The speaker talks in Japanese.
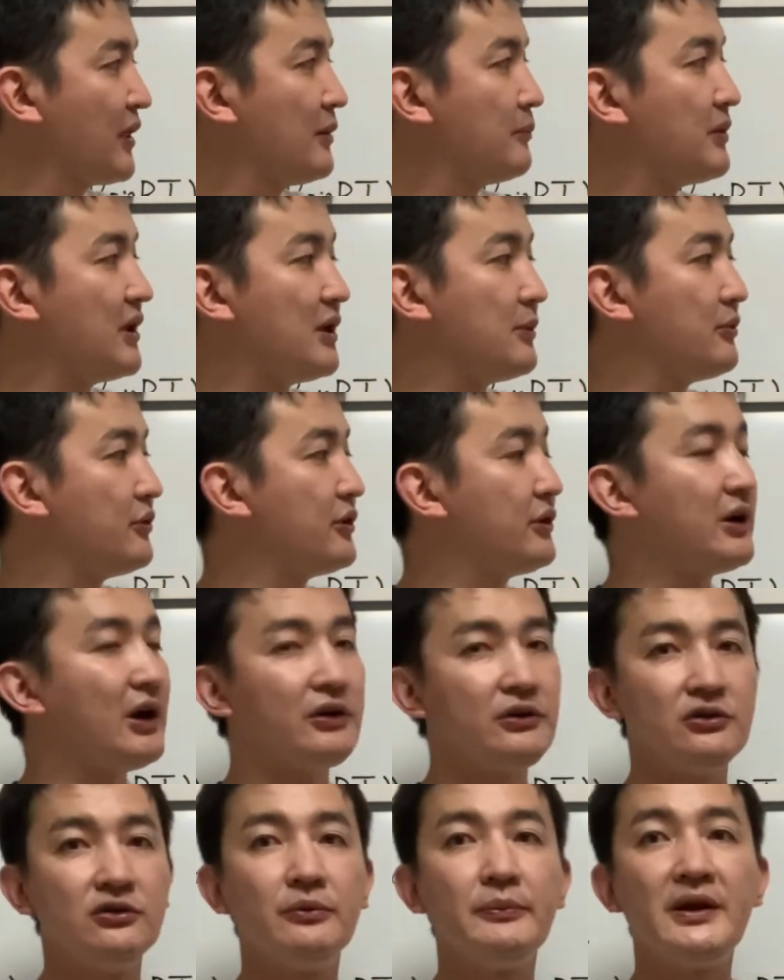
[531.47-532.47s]
PV
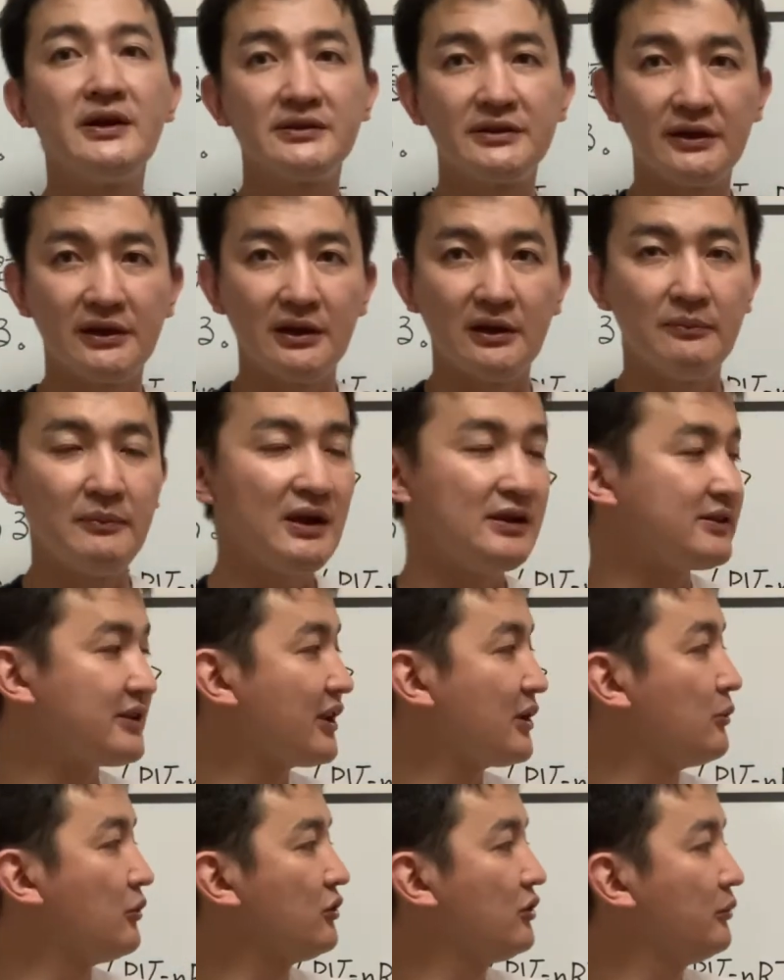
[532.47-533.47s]
グラフの面積。面
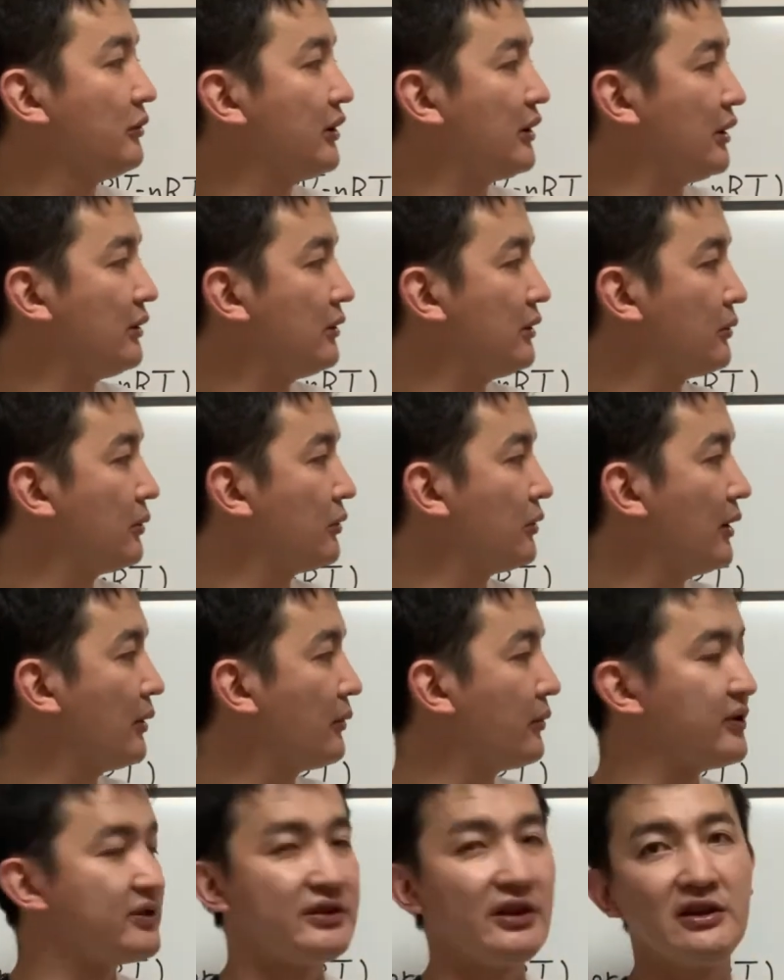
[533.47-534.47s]
積求めてるってことは、
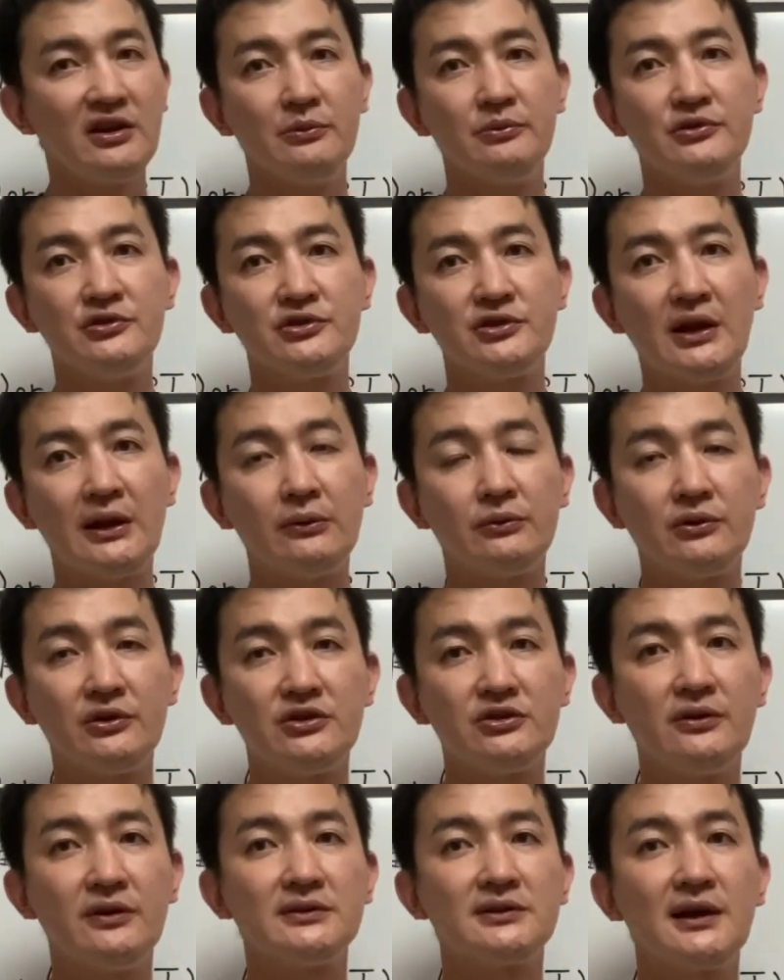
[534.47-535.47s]
これ積分してるのと一
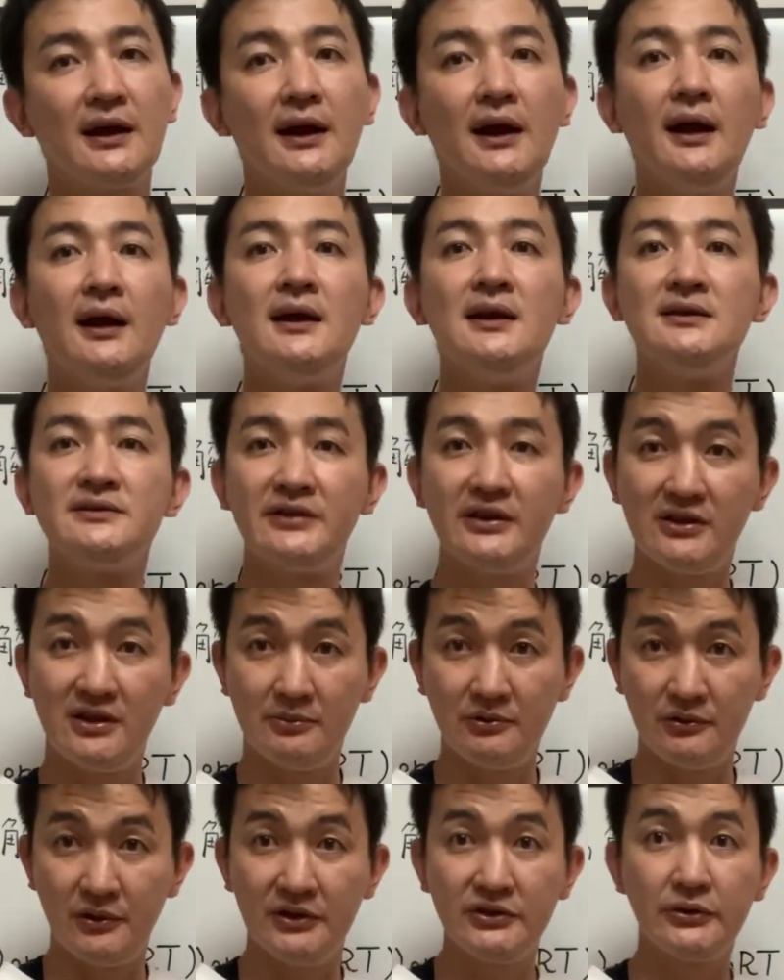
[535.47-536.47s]
緒ですから、積
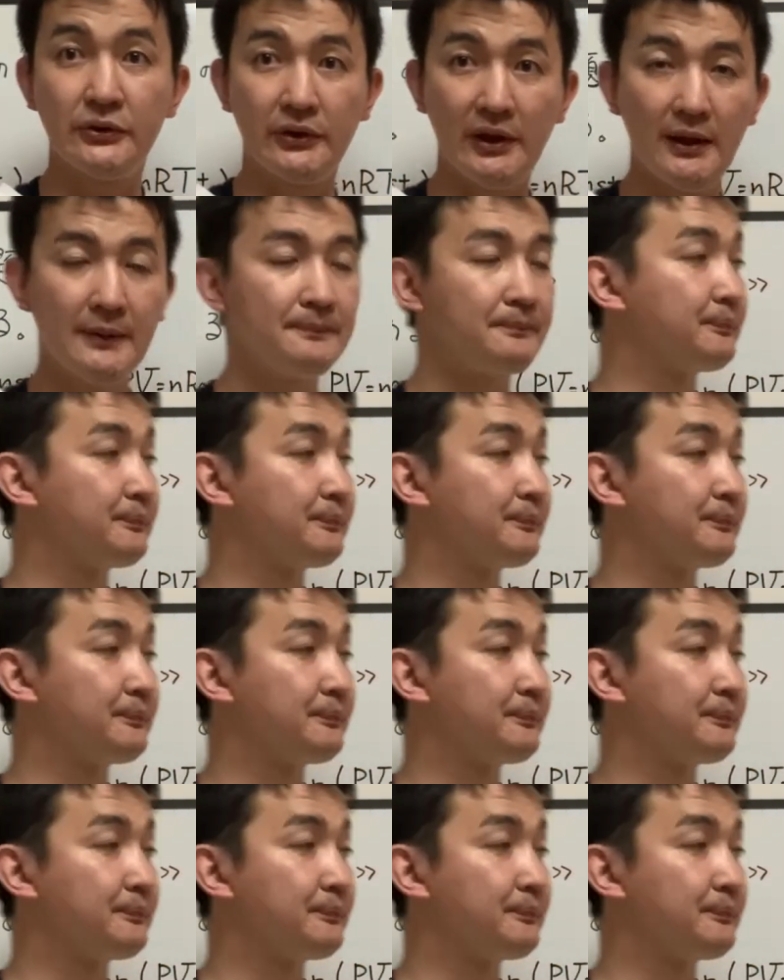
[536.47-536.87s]
分ですよね。